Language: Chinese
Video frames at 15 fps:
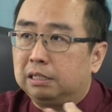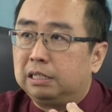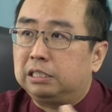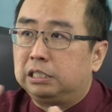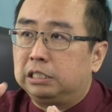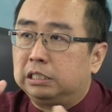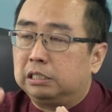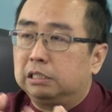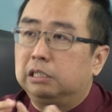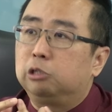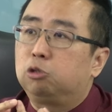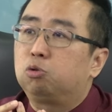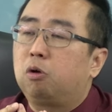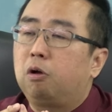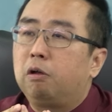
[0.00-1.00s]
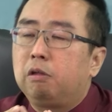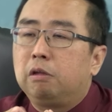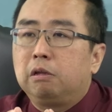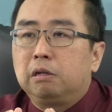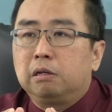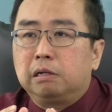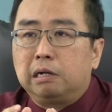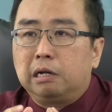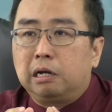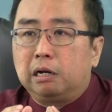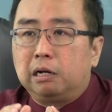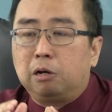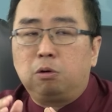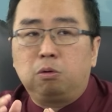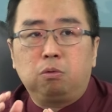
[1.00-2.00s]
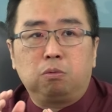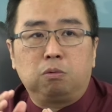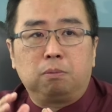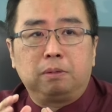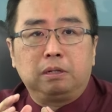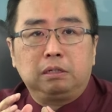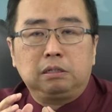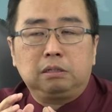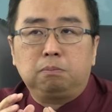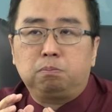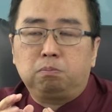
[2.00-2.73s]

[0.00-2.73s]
一起合作啊，然后我们。